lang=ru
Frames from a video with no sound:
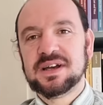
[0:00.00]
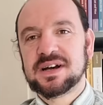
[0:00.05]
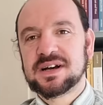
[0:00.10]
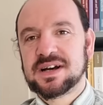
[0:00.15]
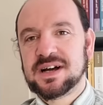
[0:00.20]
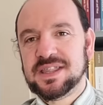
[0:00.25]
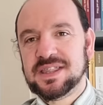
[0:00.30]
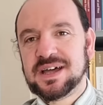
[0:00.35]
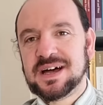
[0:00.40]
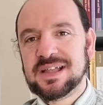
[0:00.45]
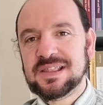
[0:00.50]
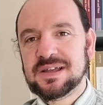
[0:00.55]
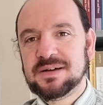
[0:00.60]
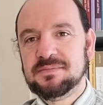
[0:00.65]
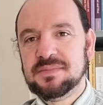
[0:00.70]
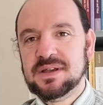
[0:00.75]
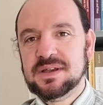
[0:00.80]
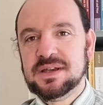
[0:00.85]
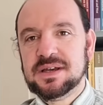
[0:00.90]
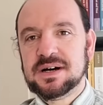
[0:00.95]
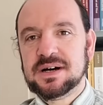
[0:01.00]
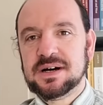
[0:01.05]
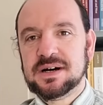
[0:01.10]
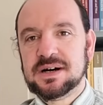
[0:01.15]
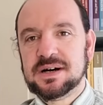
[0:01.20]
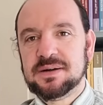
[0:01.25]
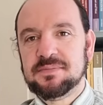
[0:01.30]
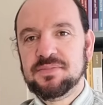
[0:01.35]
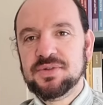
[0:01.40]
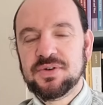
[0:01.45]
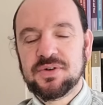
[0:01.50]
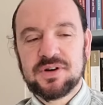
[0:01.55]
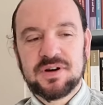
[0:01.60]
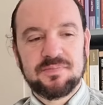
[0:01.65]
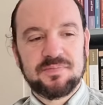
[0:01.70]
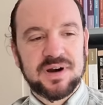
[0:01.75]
каналом. много